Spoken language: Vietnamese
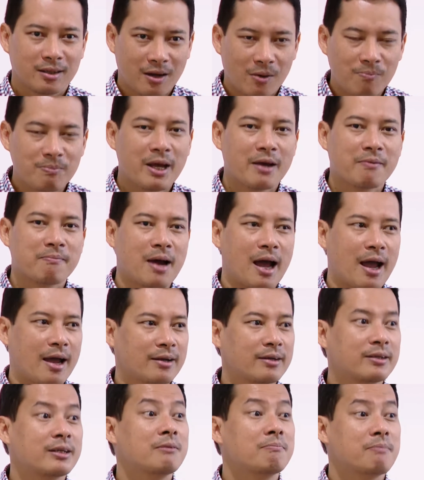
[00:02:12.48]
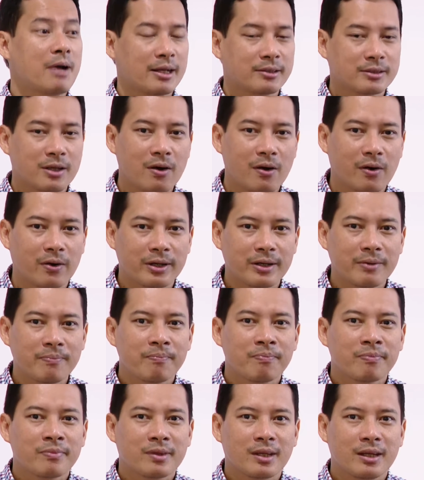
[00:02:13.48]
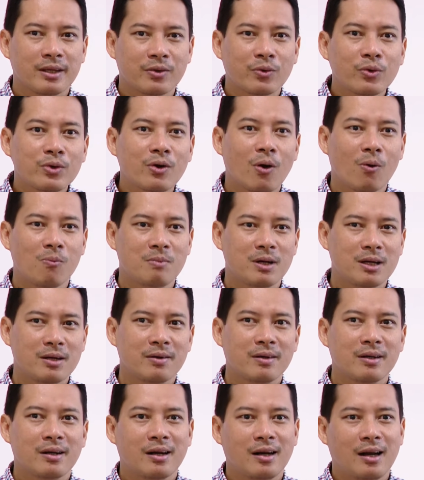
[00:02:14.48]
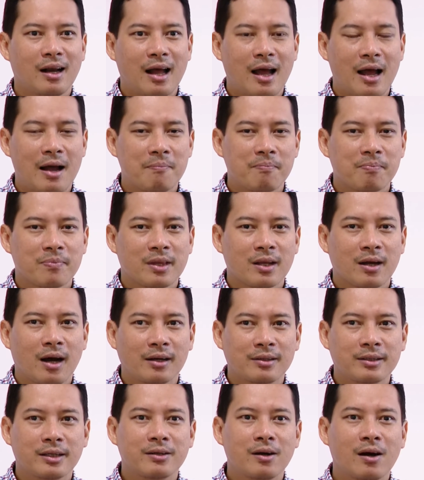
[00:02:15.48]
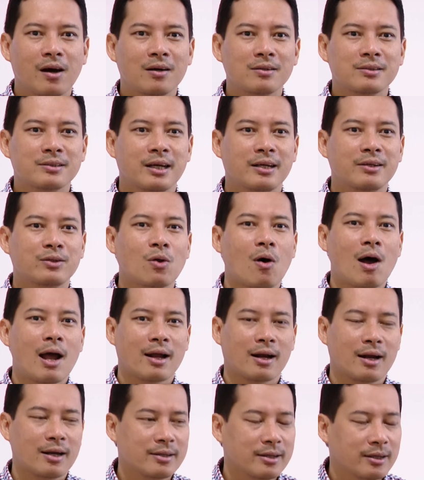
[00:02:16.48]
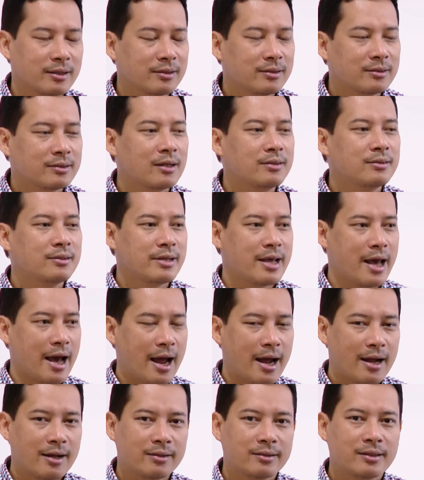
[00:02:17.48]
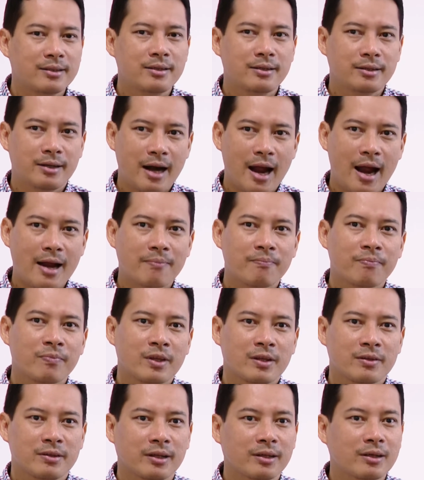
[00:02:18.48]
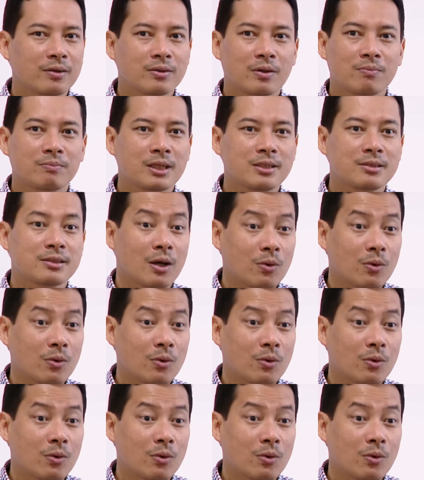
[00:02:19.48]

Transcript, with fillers: không gian mạng, trên mạng xã hội thì cuối cùng là ở trên đó sẽ toàn là những tin giả, tin rác, những cái thông tin